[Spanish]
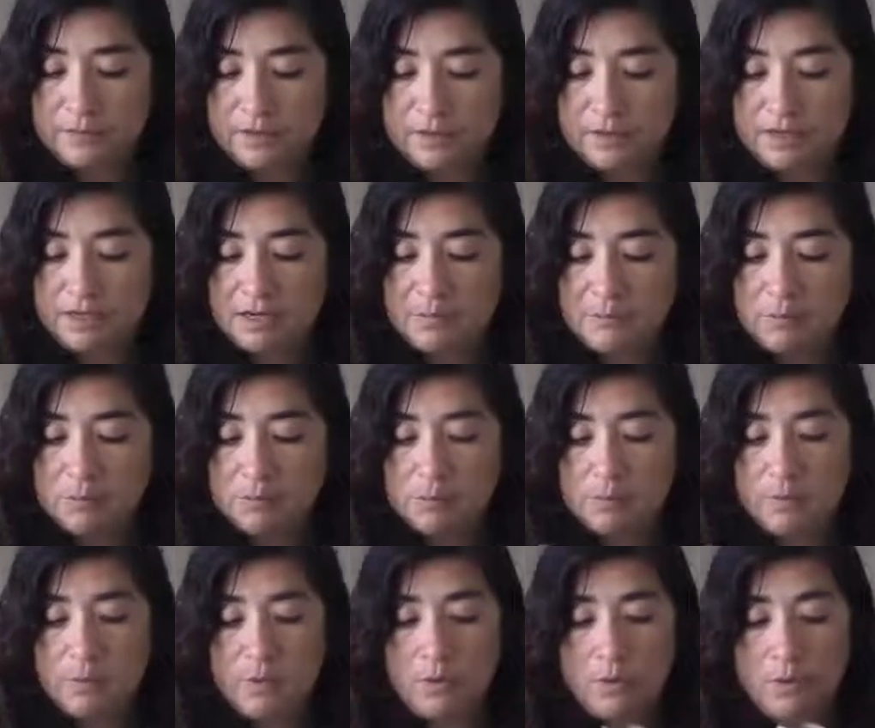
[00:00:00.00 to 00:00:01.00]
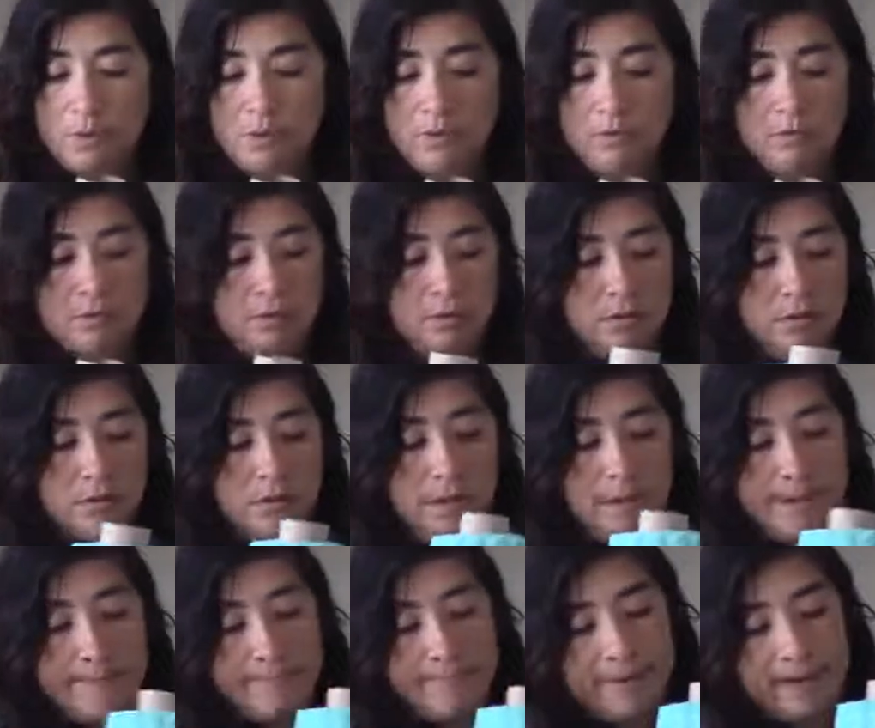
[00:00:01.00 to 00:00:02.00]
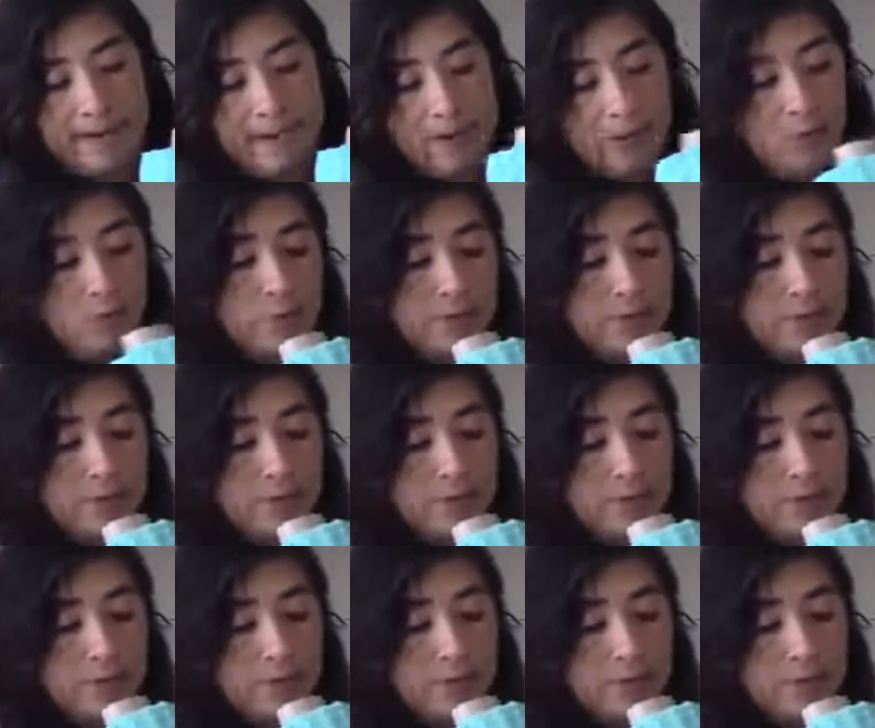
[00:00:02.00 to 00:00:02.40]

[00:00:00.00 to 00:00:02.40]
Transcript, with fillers: Retiramos un poco para